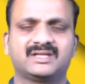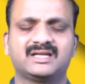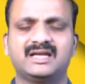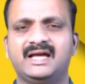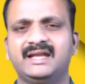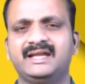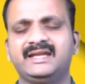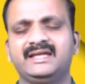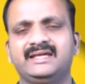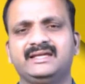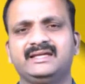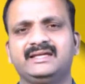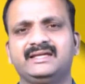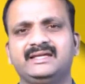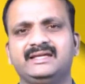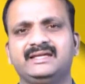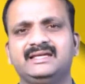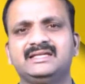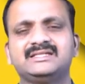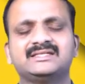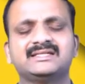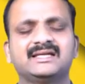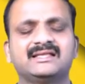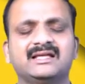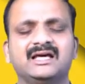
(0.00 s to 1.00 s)
కానీ
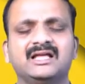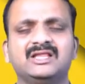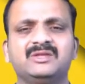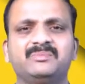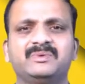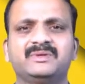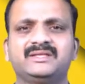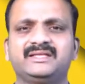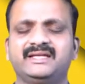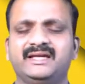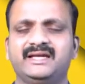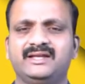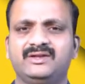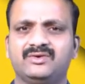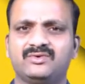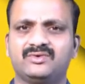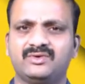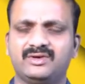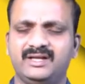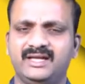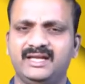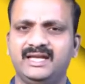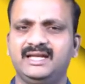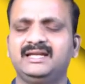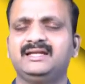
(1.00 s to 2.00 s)
ఈ శతాధిపతి అయిన
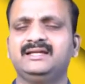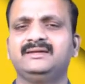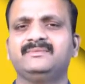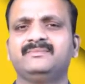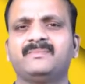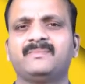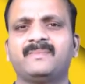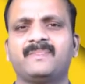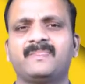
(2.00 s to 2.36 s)
కొర్నేలి